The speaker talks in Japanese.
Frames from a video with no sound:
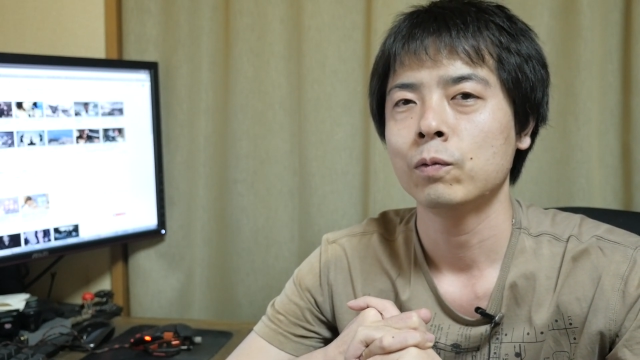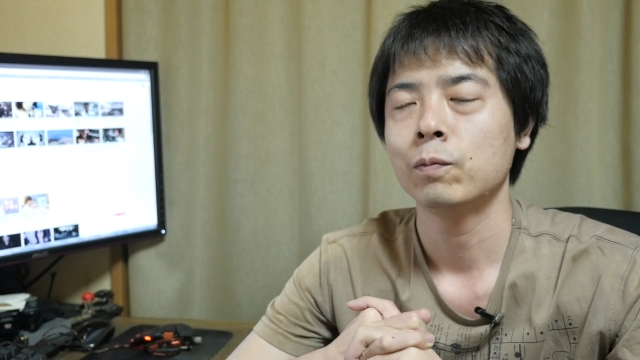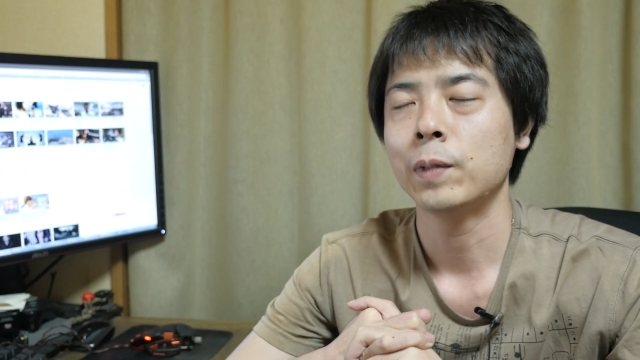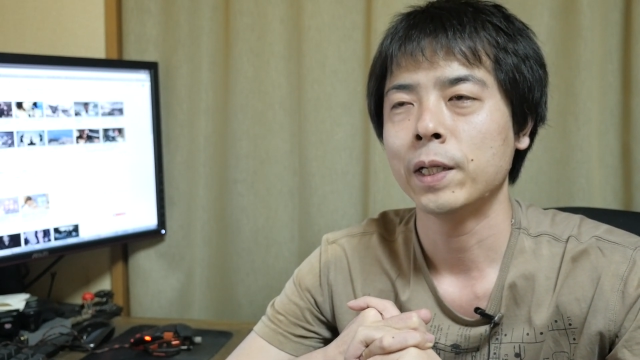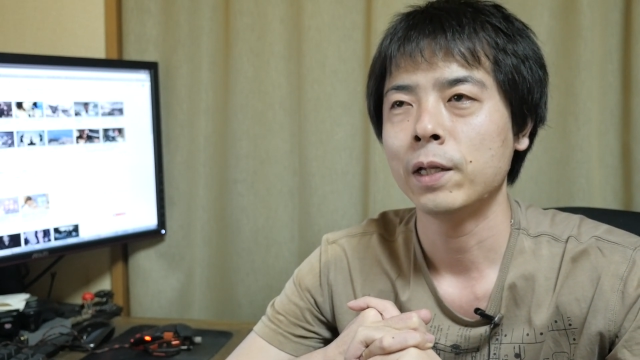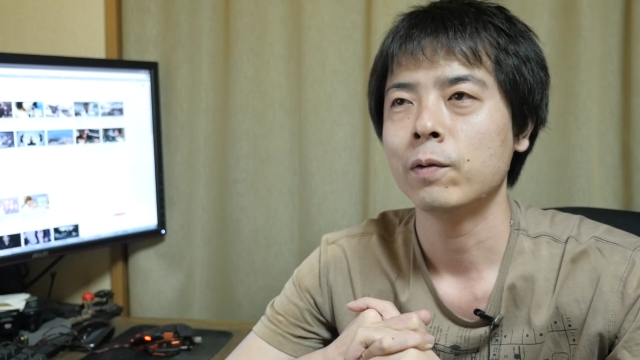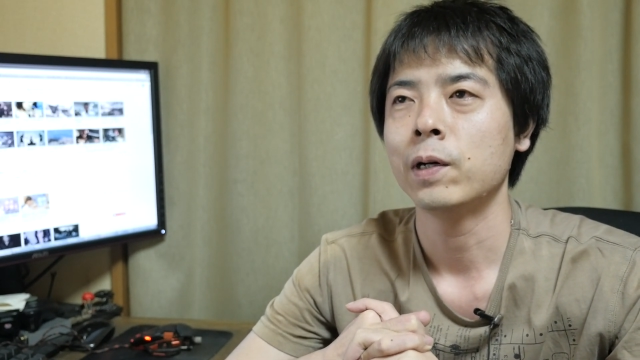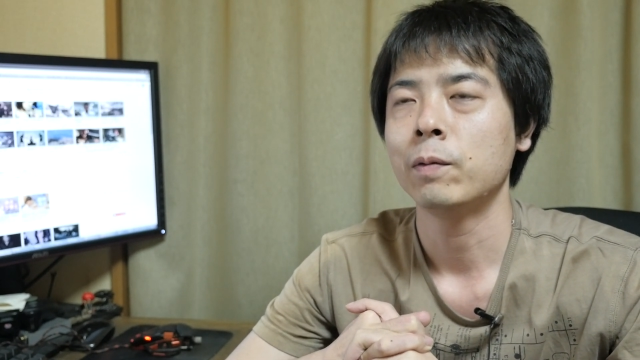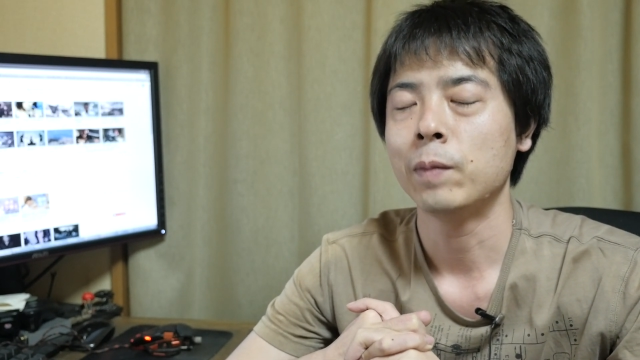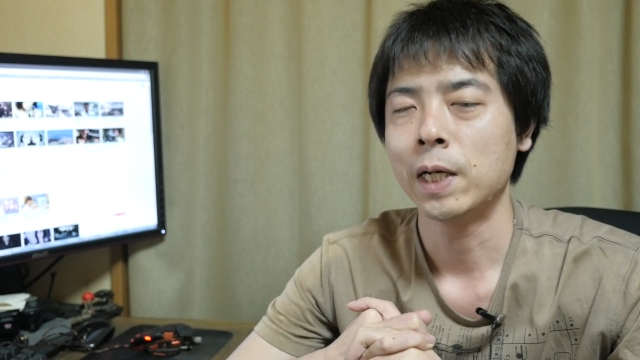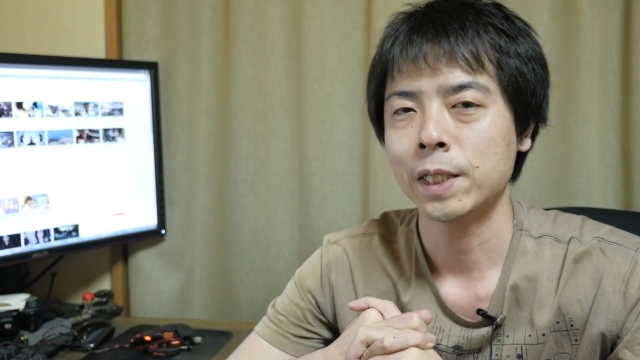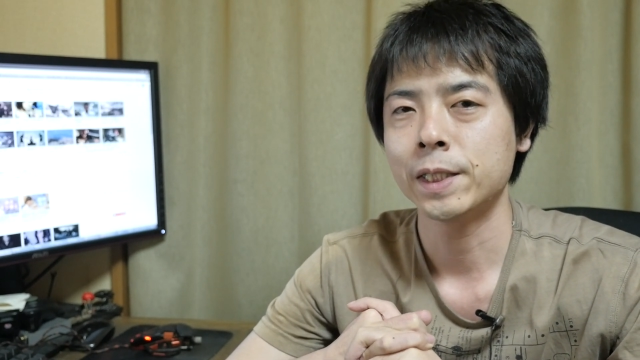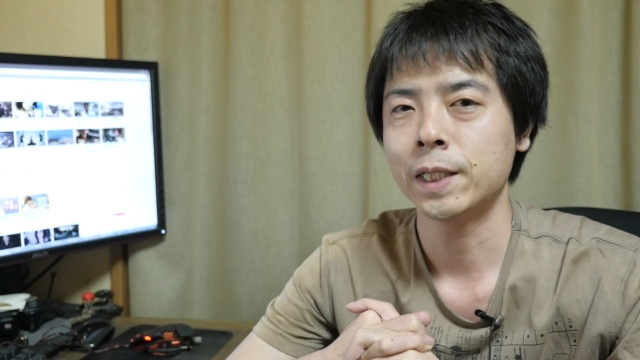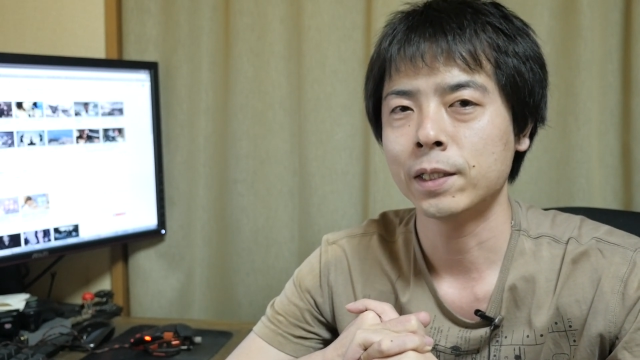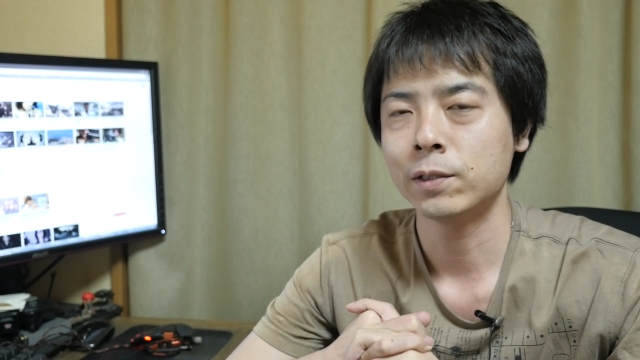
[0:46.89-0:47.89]
までは、まあ
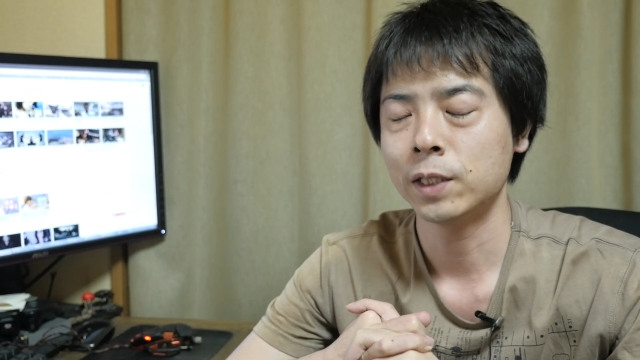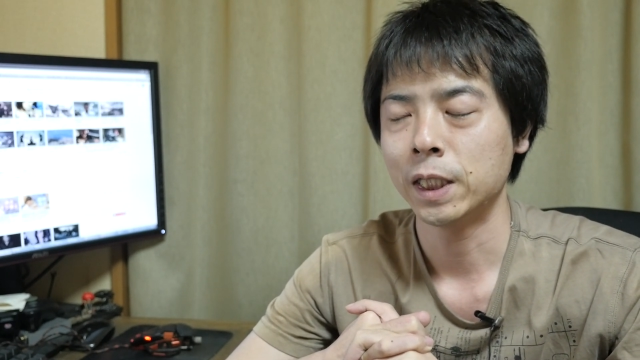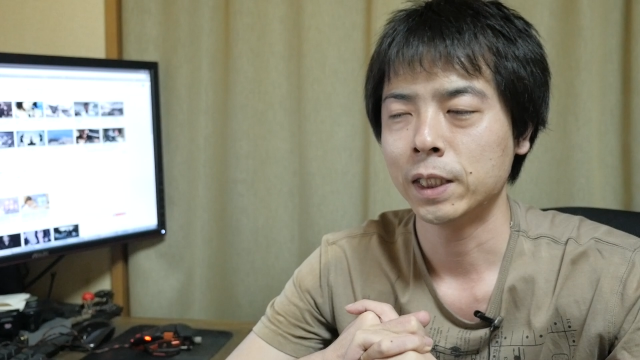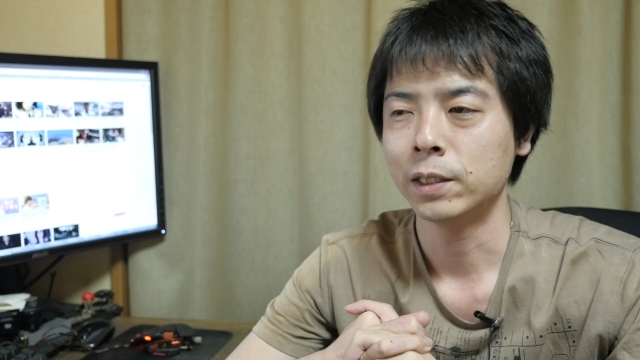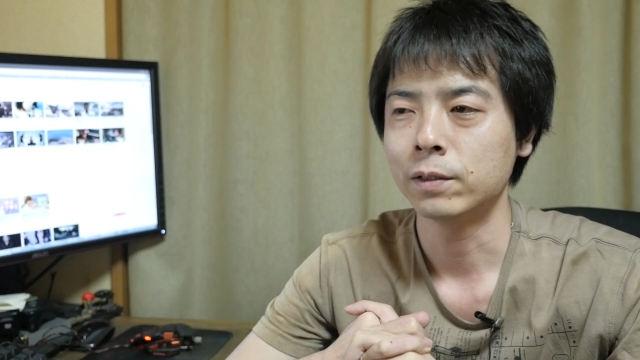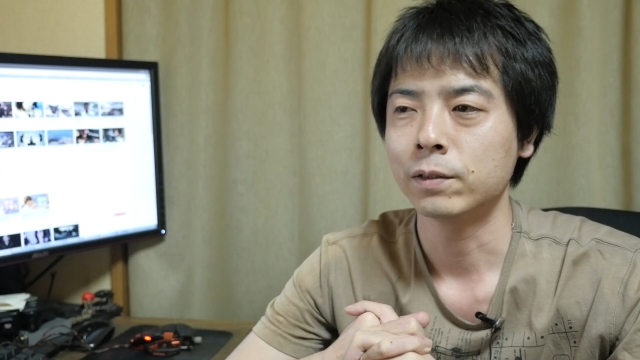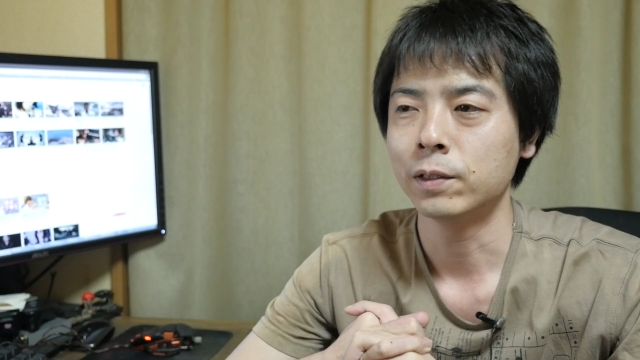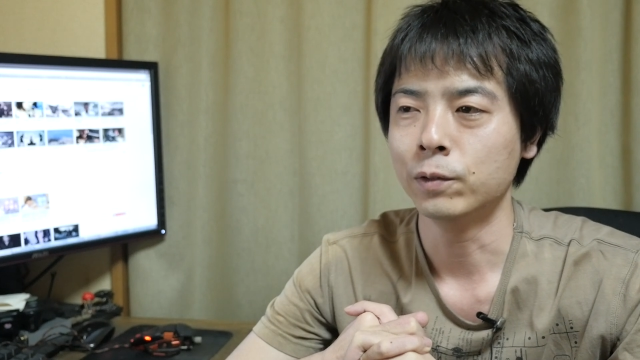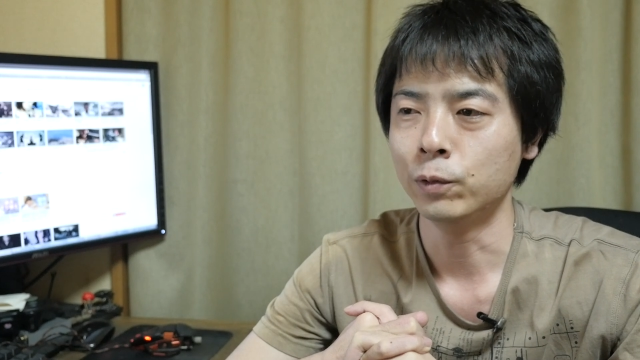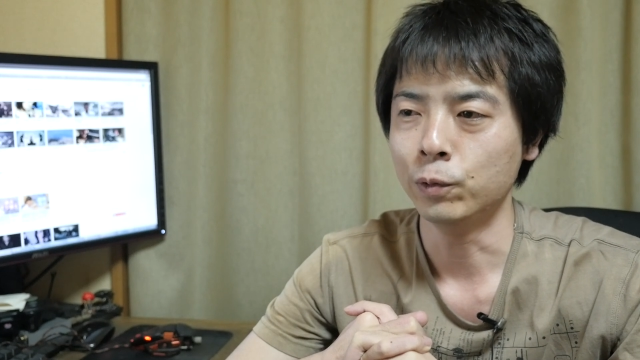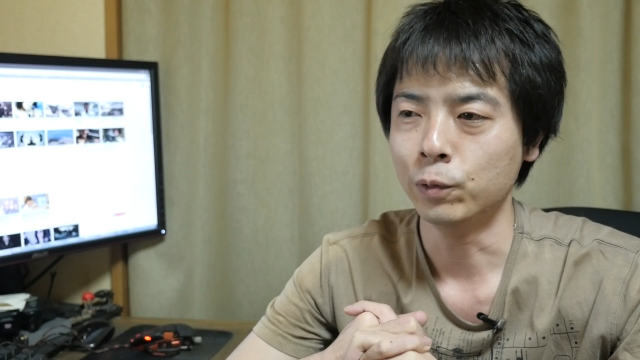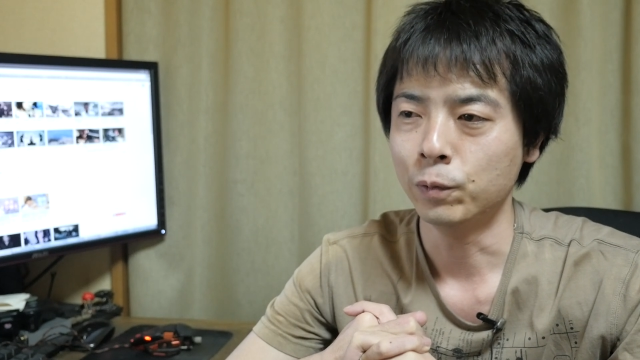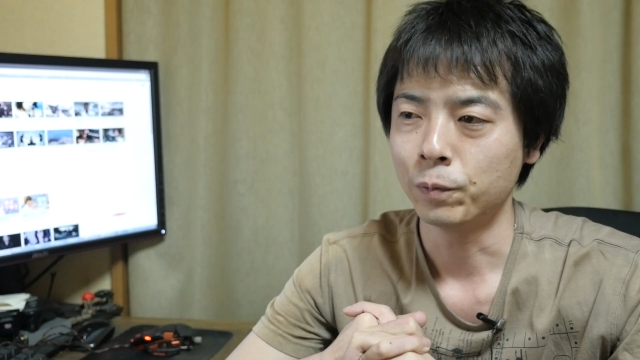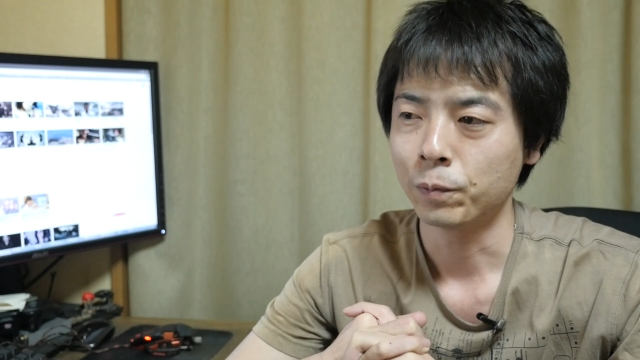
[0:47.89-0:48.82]
はちがつなんですけど、